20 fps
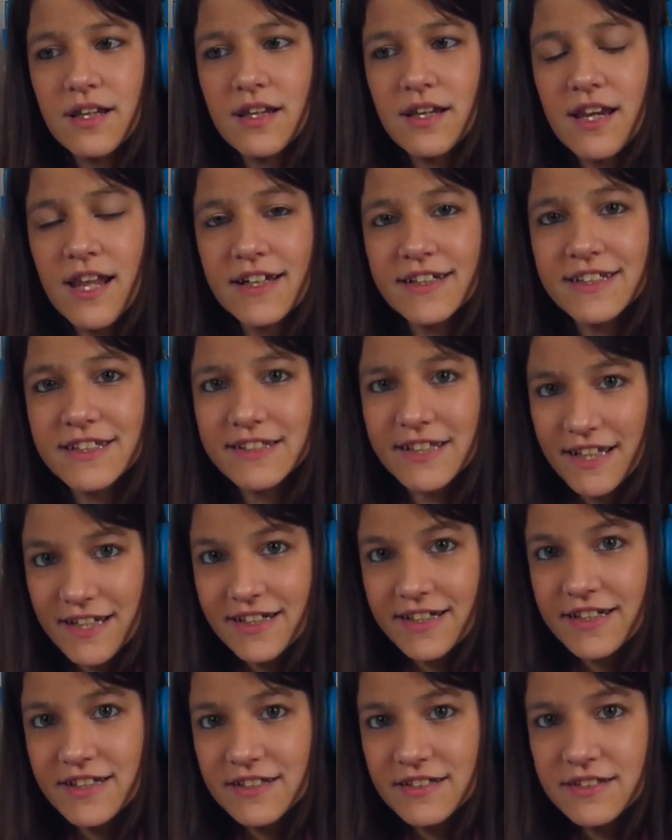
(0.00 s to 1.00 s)
la
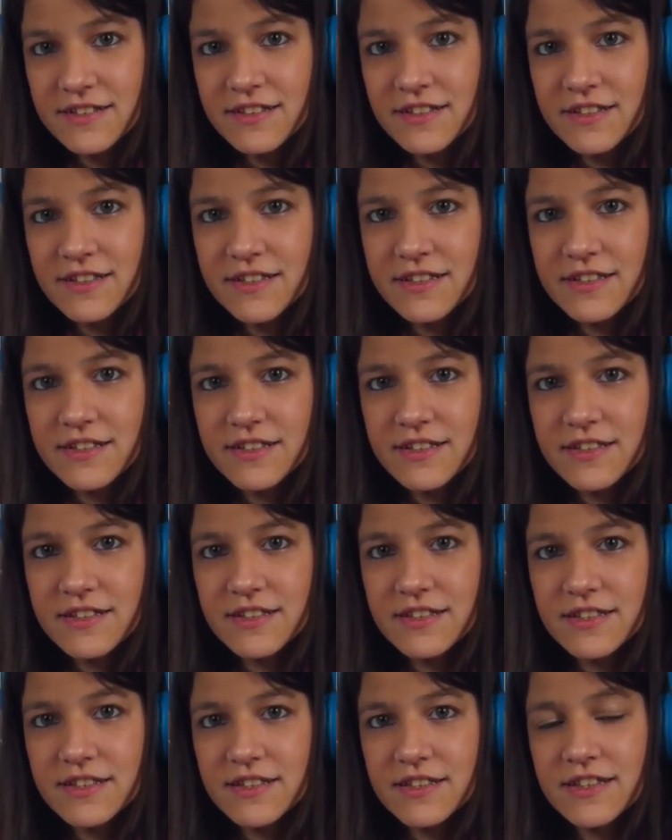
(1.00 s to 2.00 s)
guitarra
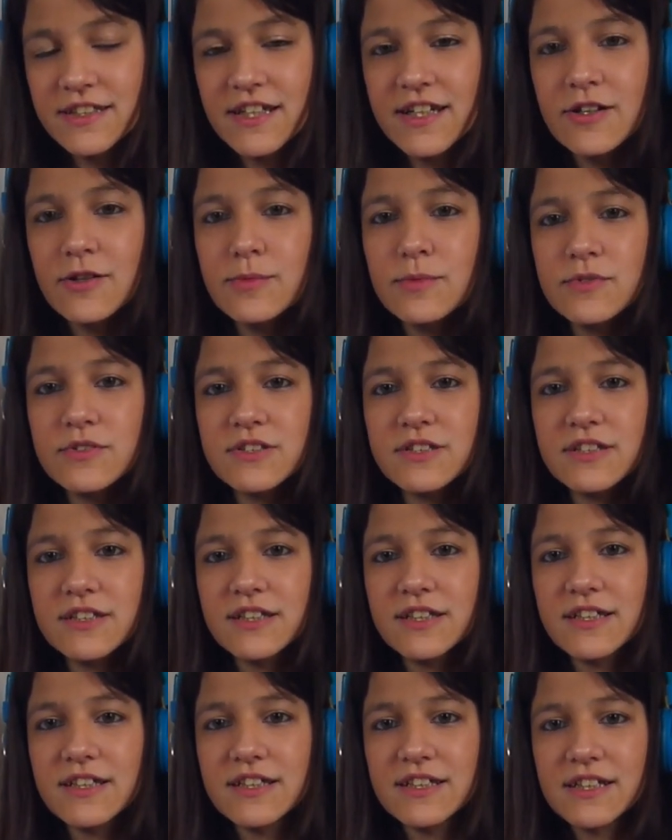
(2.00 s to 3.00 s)
y es como
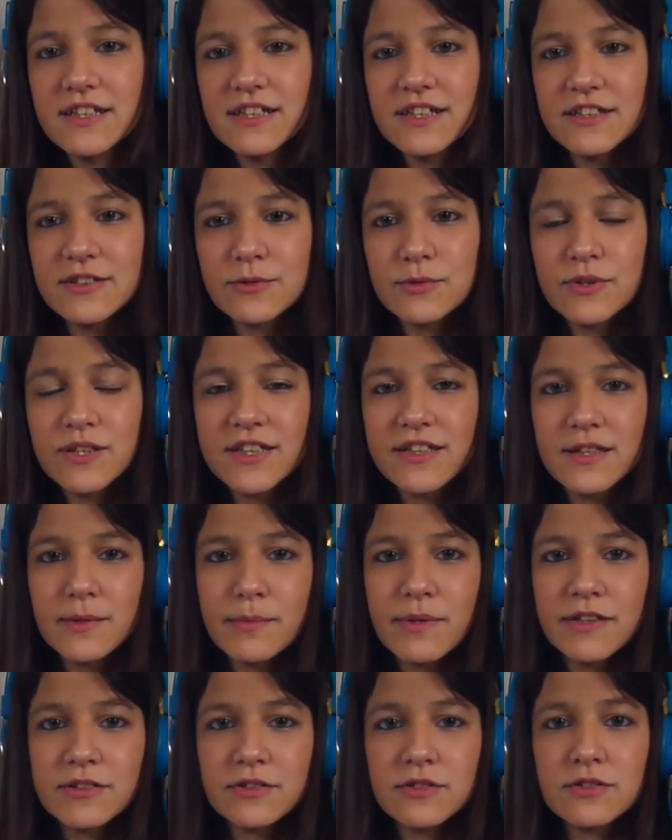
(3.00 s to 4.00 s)
si la estuvieran
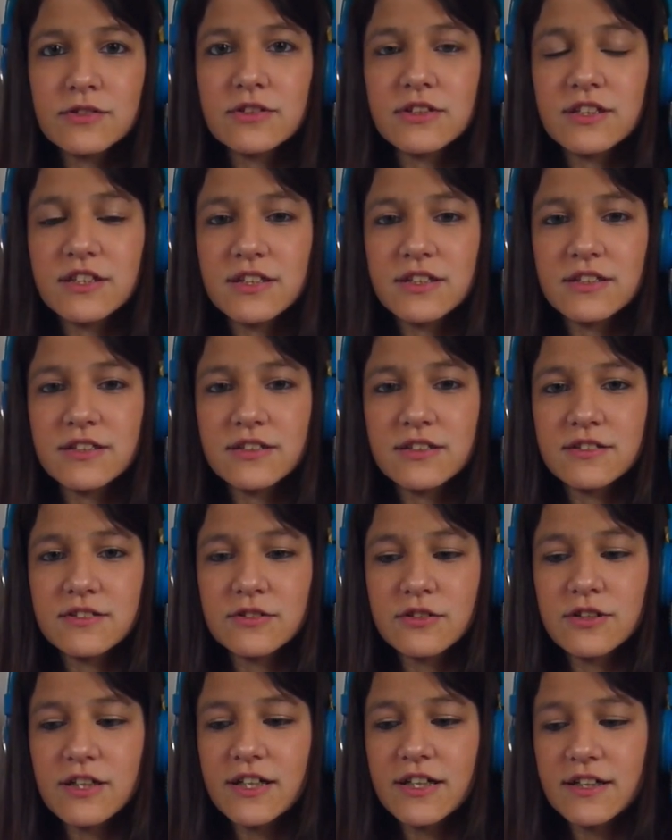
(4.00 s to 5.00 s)
tapando y
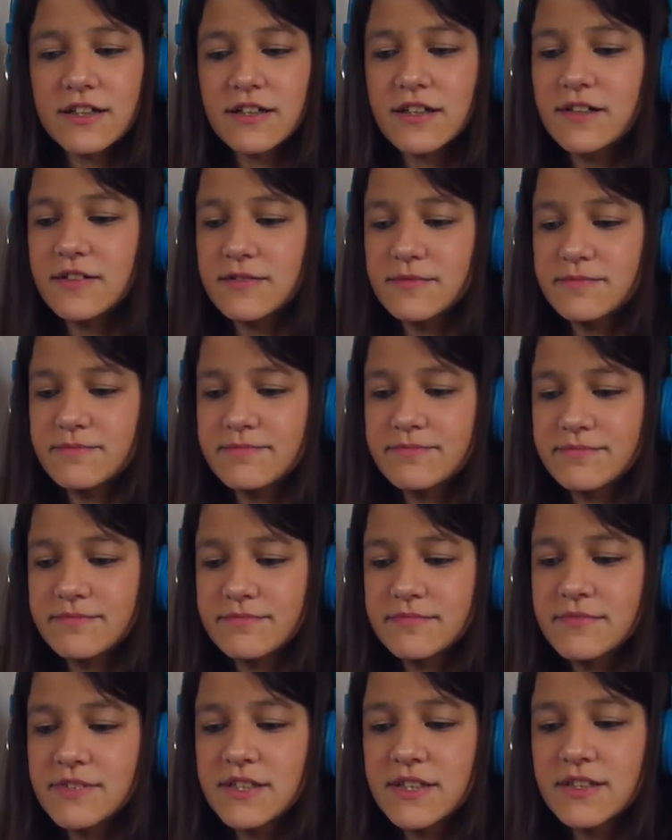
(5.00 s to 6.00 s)
sonara
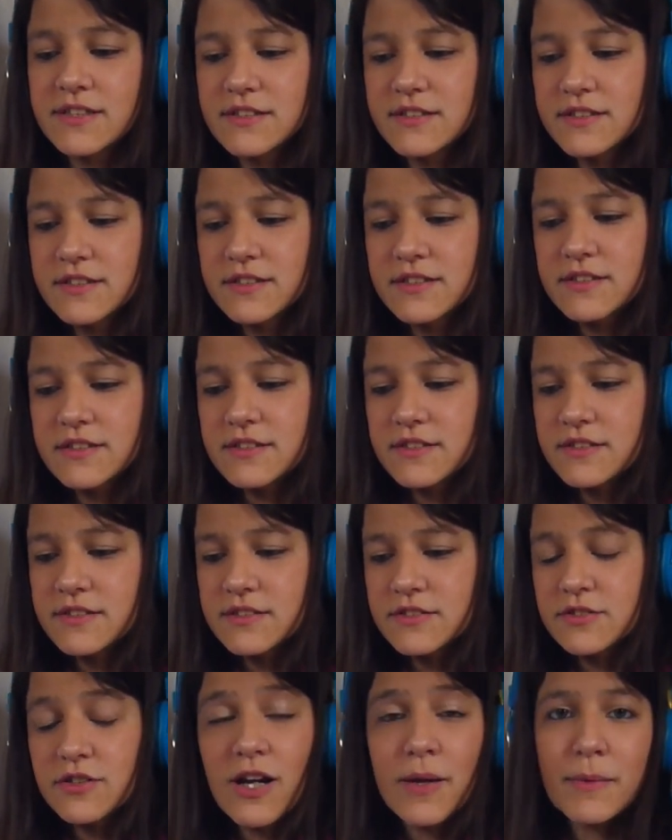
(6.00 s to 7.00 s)

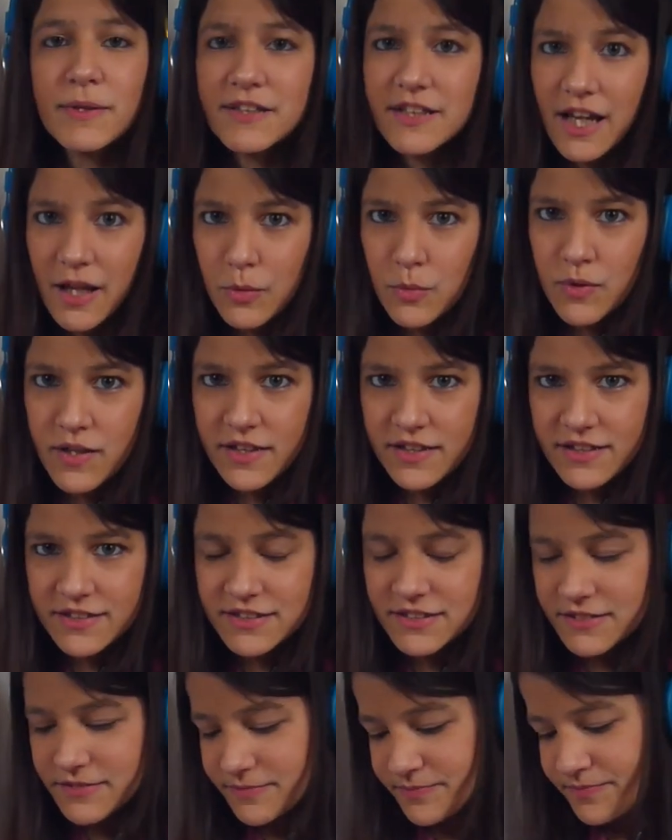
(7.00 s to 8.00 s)
solamente las
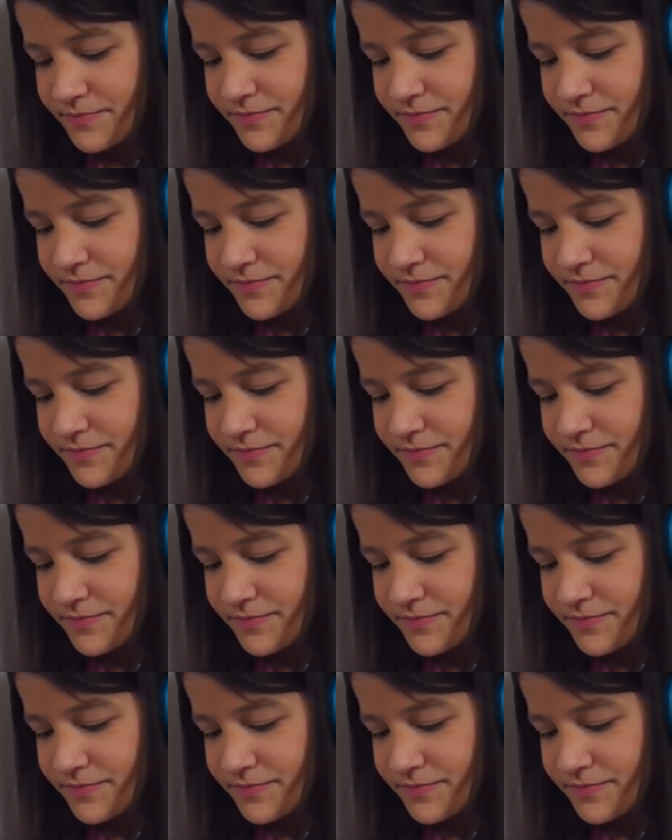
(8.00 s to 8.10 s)
cuerdas.